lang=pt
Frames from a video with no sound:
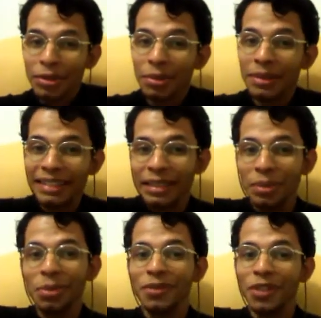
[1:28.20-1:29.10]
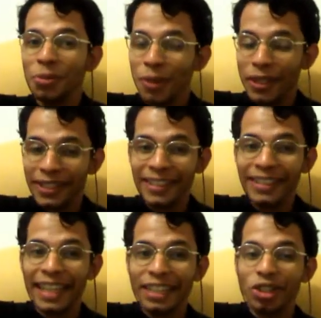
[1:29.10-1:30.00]
pessoas, esse é outro vídeo meu aqui na
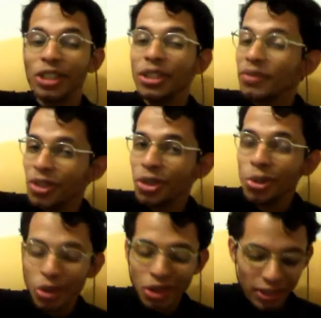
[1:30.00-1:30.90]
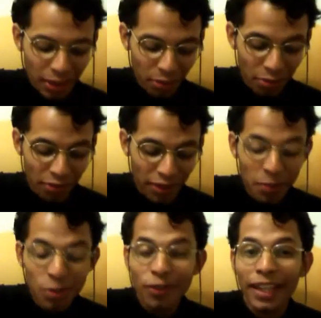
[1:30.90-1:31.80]
internet e no vídeo de hoje então
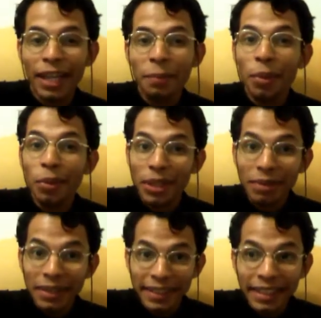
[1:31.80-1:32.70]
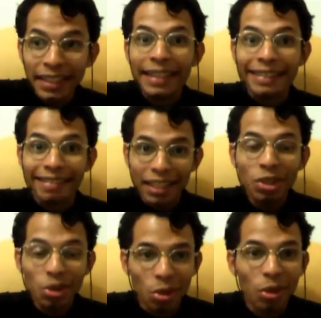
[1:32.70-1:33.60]
vamos falar um pouquinho aqui da
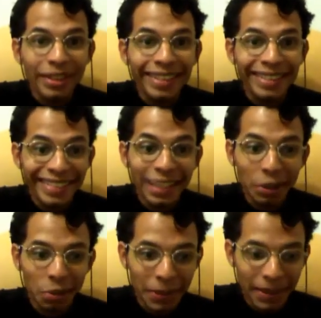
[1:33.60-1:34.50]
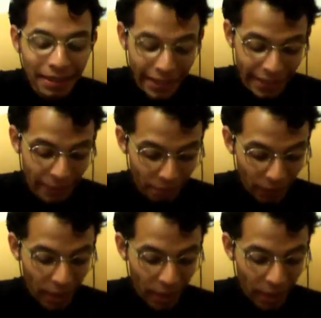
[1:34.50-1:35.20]
história da literatura brasileira.